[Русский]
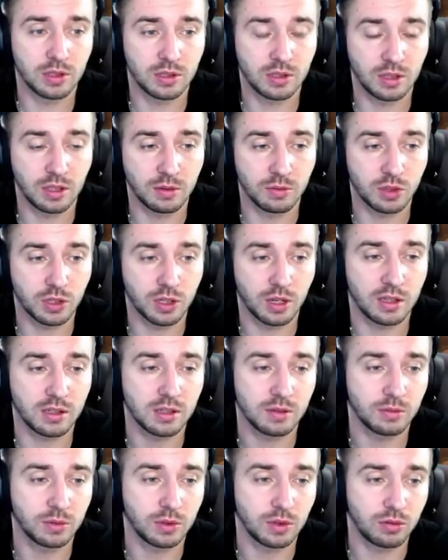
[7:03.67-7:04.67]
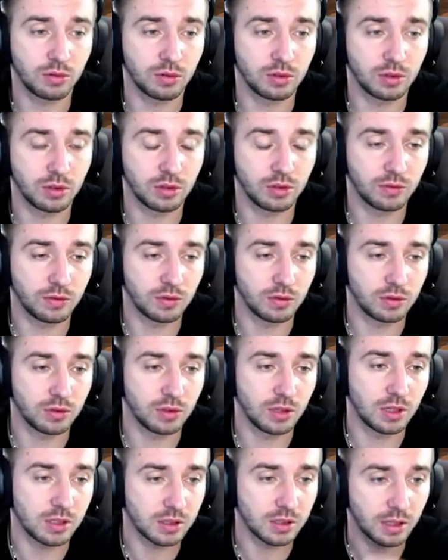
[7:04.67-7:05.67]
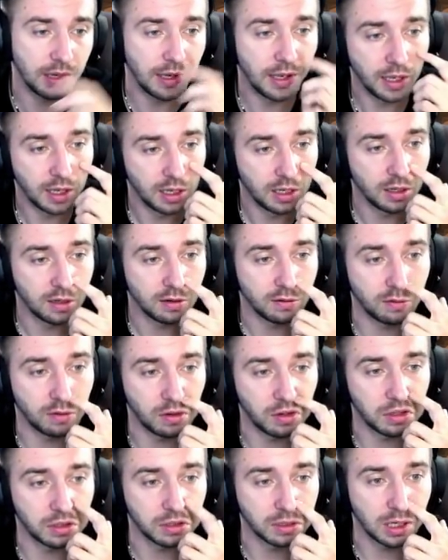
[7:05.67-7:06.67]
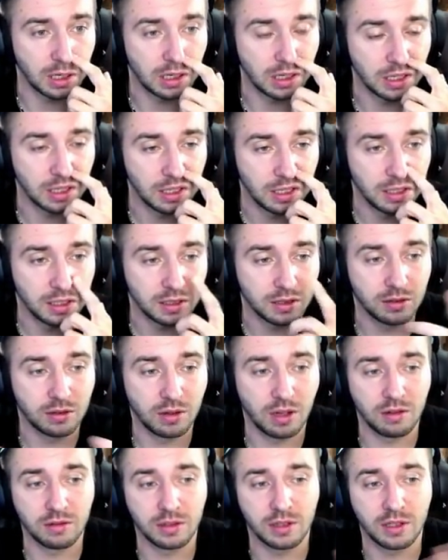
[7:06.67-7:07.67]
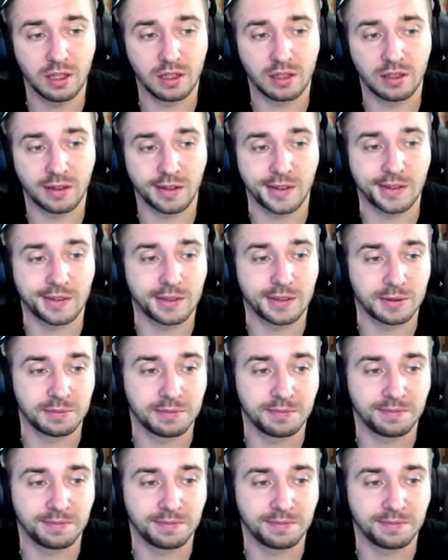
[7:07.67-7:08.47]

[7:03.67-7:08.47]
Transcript: с таким шансом, какой на него он есть в роллингах. Ну а вот это